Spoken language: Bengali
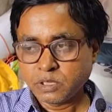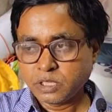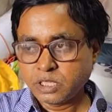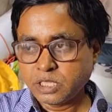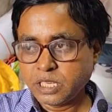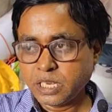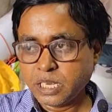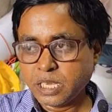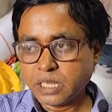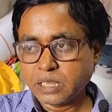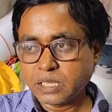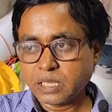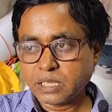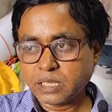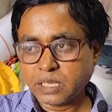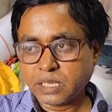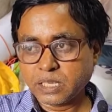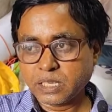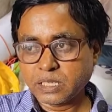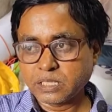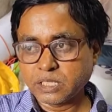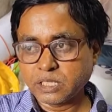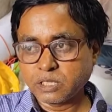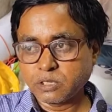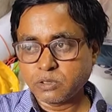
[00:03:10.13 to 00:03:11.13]
শিয়ালদা
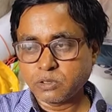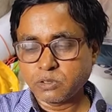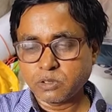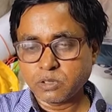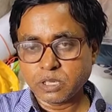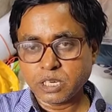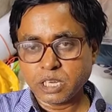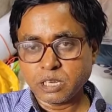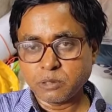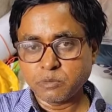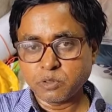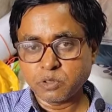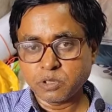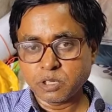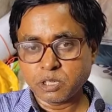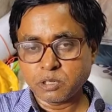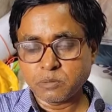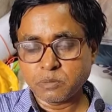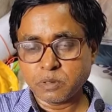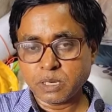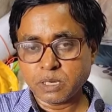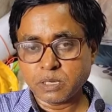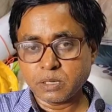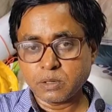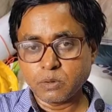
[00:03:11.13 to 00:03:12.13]
থেকে যে কোনো ডায়মন্ড
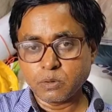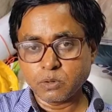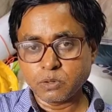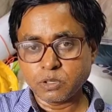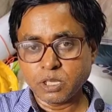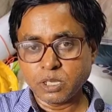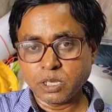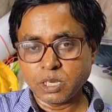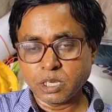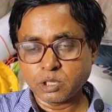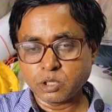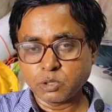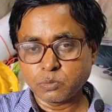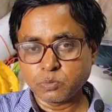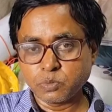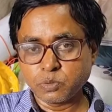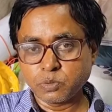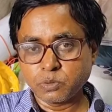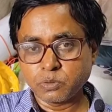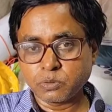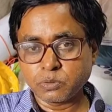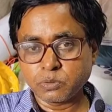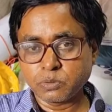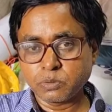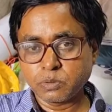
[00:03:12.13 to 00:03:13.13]
হারবার
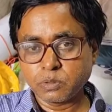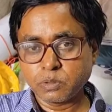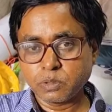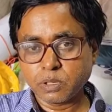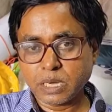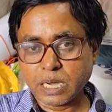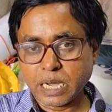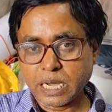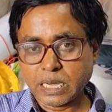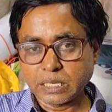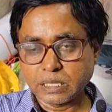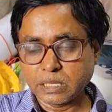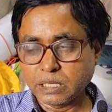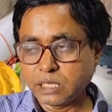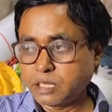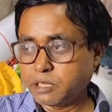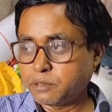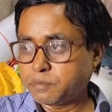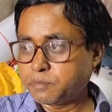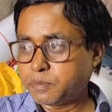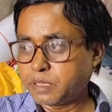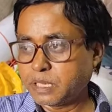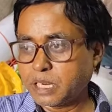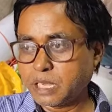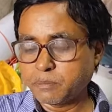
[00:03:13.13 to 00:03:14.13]
লক্ষ্মীকান্তপুর
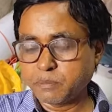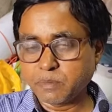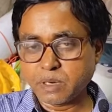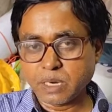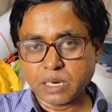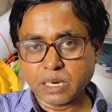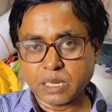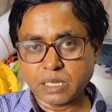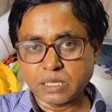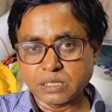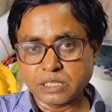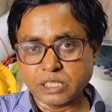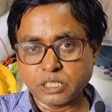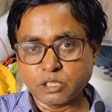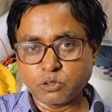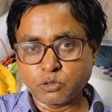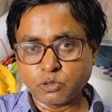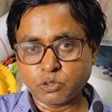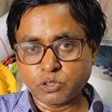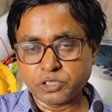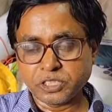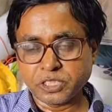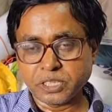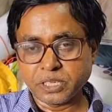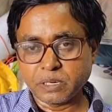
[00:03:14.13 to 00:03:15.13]
কাকদ্বীপ নামখানা যে
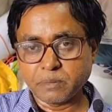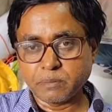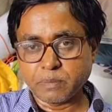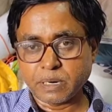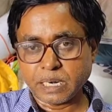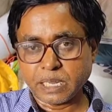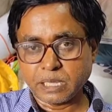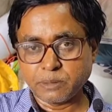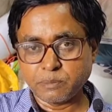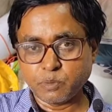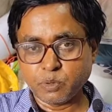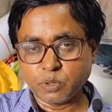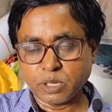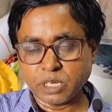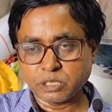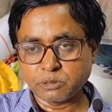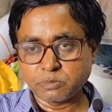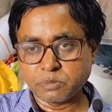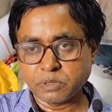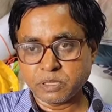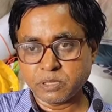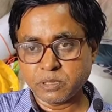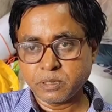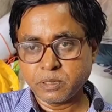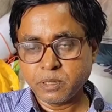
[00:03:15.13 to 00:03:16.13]
কোনো ট্রেনে বারাইপুর
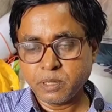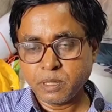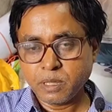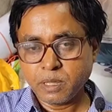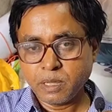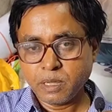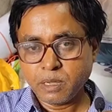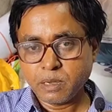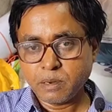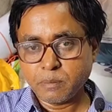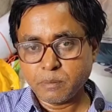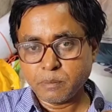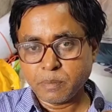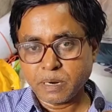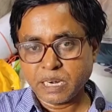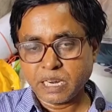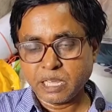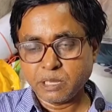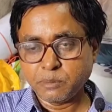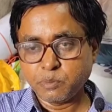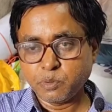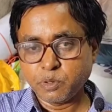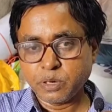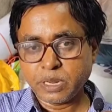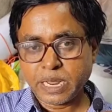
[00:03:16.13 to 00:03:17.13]
আসবেন
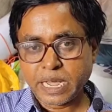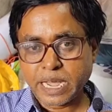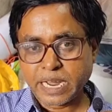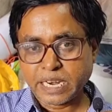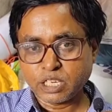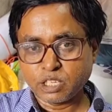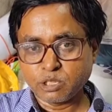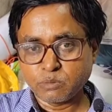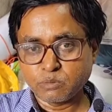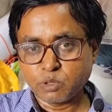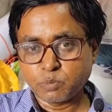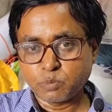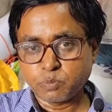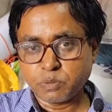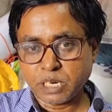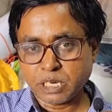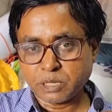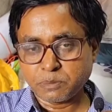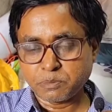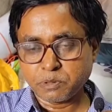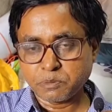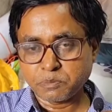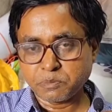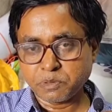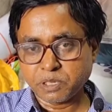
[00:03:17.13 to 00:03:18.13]
বারাইপুরে এক নম্বর
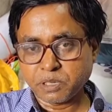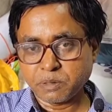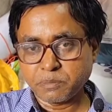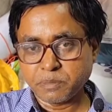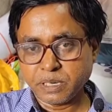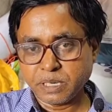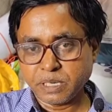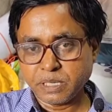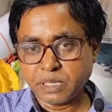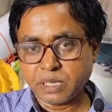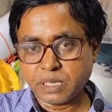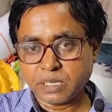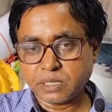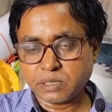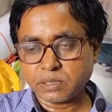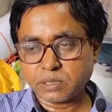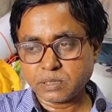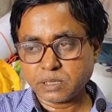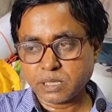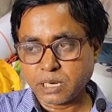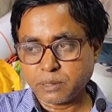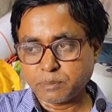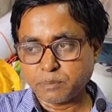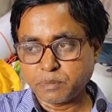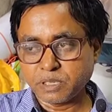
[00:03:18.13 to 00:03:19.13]
প্ল্যাটফর্ম থেকে বেরিয়ে
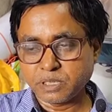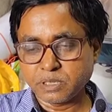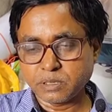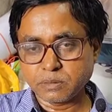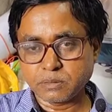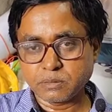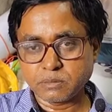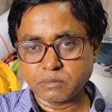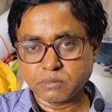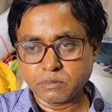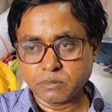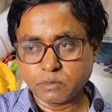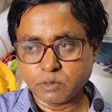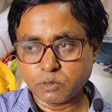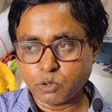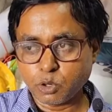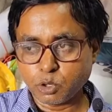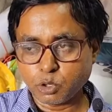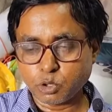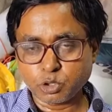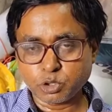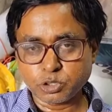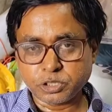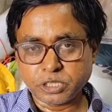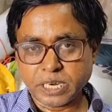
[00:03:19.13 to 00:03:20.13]
সামনে
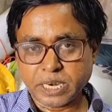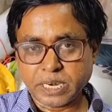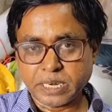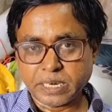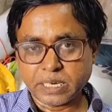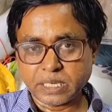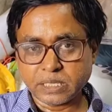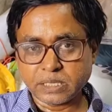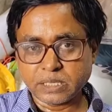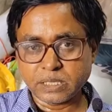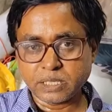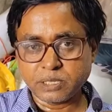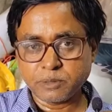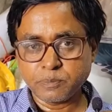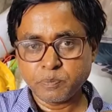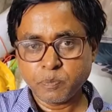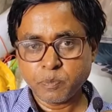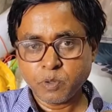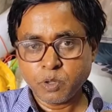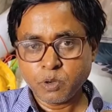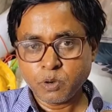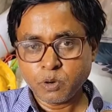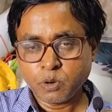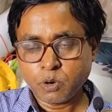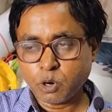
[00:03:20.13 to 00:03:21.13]
অটো স্ট্যান্ড আছে
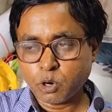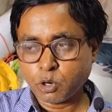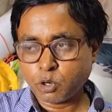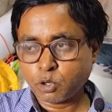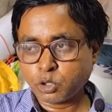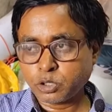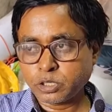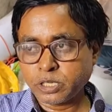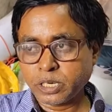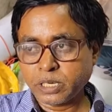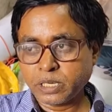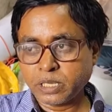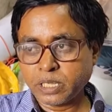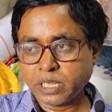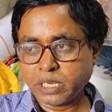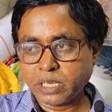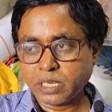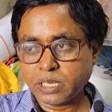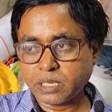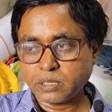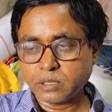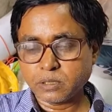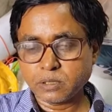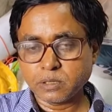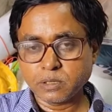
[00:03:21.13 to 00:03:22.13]
অটো স্ট্যান্ড থেকে